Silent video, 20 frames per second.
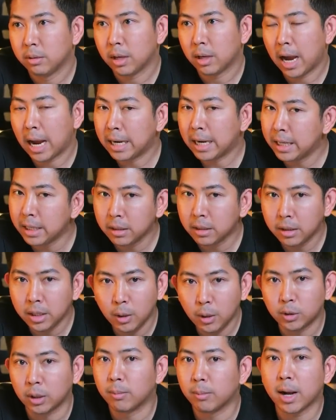อันนี้คือดีล
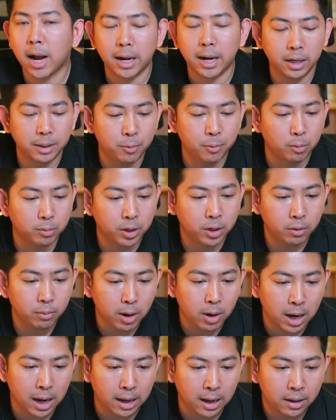สำคัญที่ผมคิดว่า